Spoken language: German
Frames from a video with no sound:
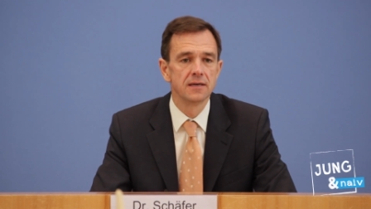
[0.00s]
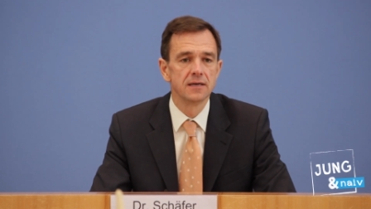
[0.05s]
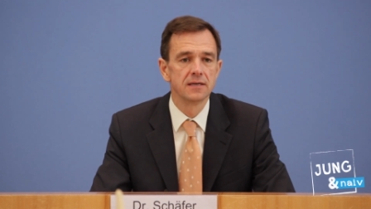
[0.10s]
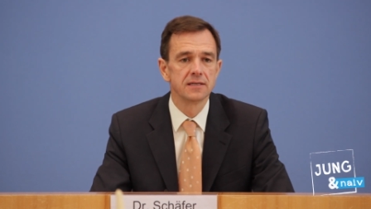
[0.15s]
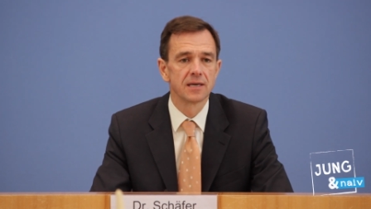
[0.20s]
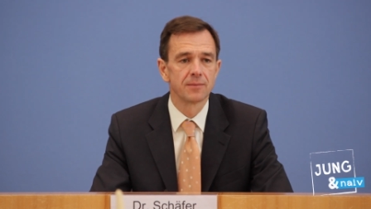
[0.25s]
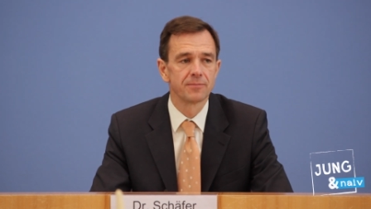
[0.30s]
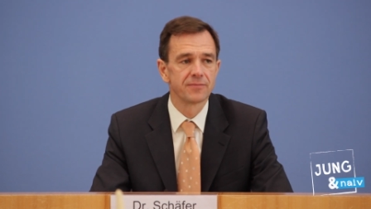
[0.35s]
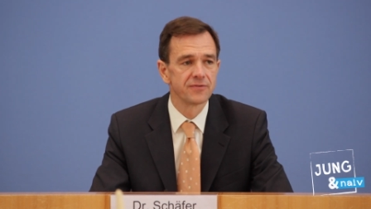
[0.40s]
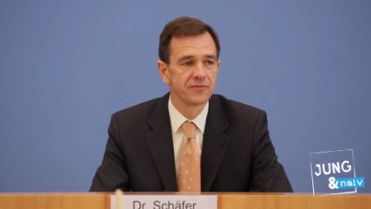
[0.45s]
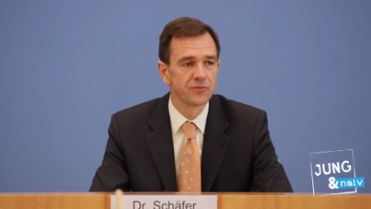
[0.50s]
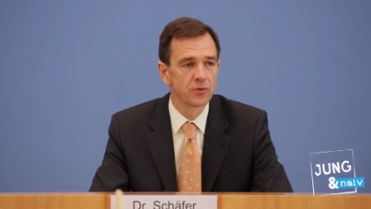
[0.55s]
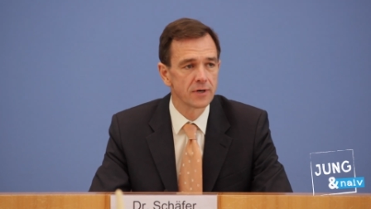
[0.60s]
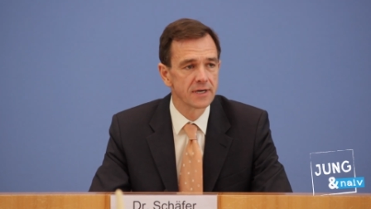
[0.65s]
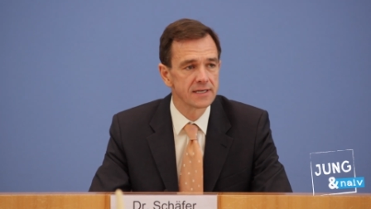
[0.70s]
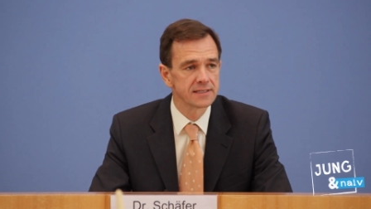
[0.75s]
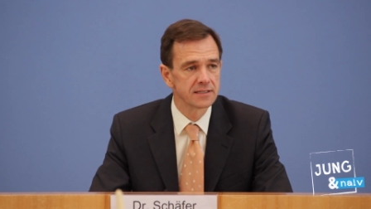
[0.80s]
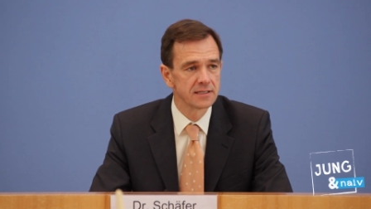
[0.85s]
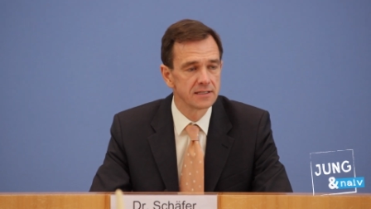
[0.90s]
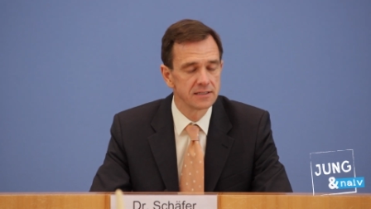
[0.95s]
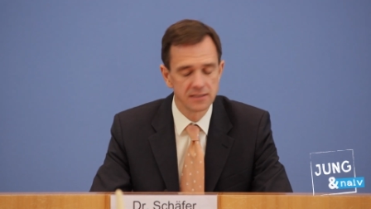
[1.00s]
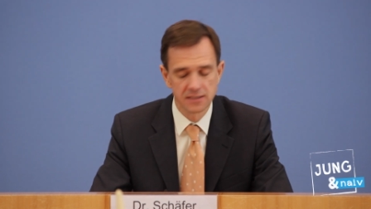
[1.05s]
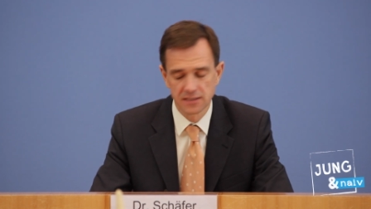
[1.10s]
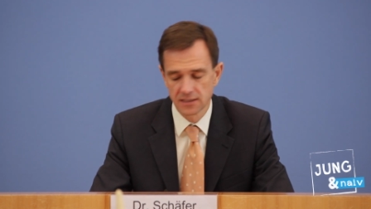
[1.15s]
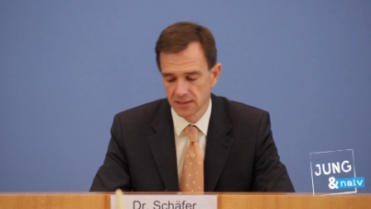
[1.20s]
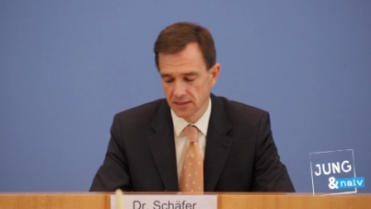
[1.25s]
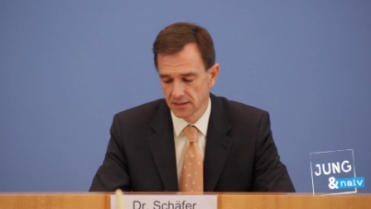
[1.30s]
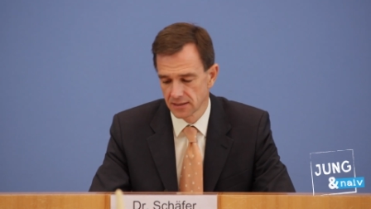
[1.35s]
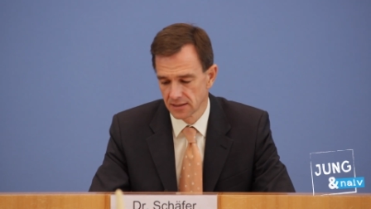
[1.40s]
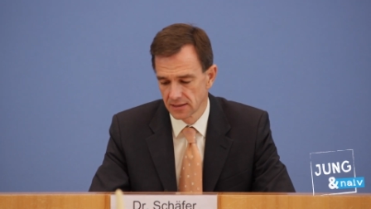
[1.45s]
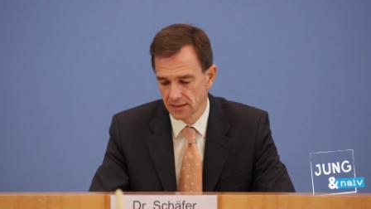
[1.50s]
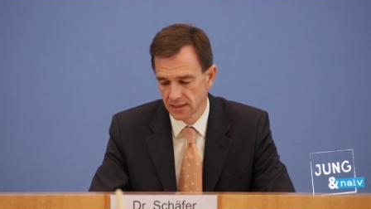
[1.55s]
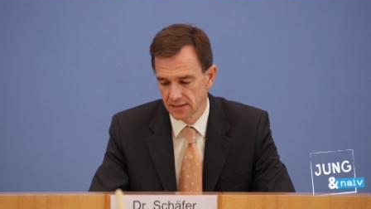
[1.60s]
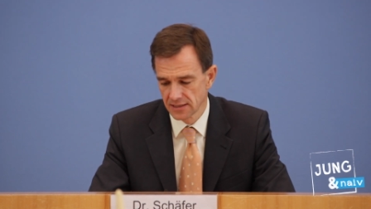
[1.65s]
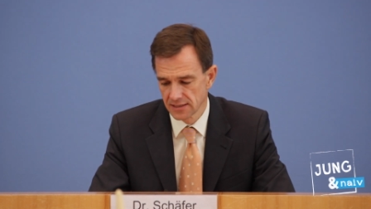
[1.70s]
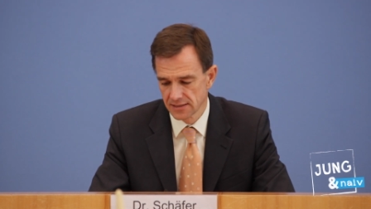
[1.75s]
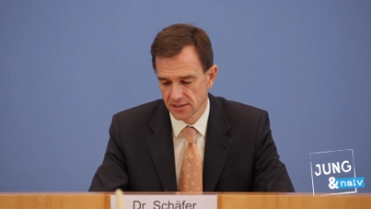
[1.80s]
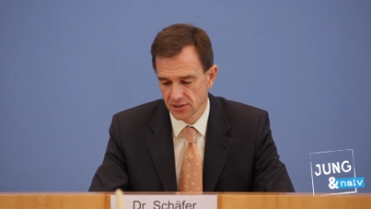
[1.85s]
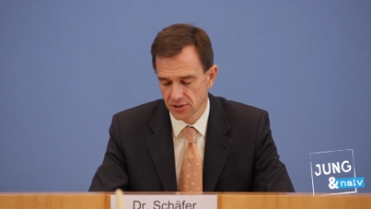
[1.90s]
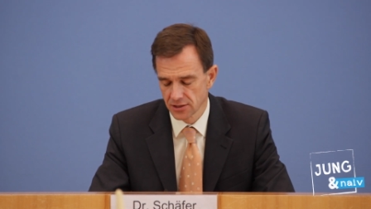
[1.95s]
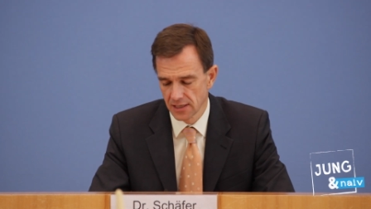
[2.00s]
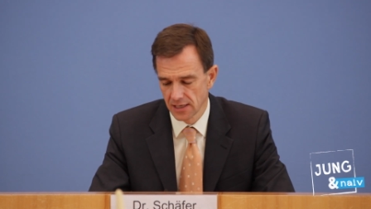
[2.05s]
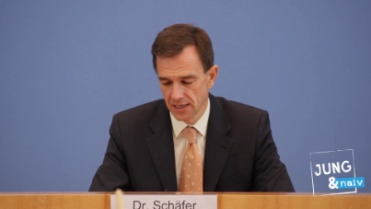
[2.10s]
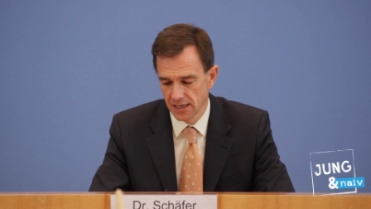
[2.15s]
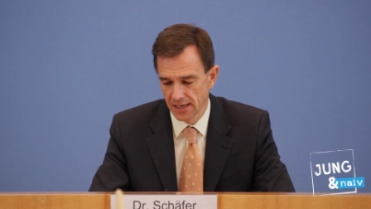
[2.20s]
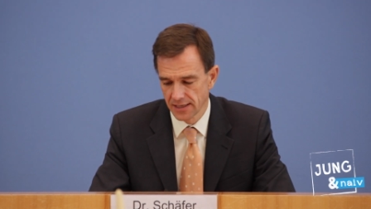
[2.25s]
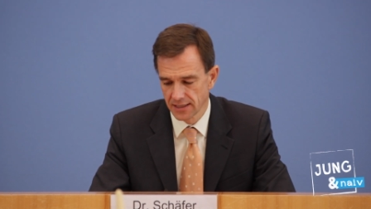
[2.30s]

ich habe vorgestern hier äh, an dieser Stelle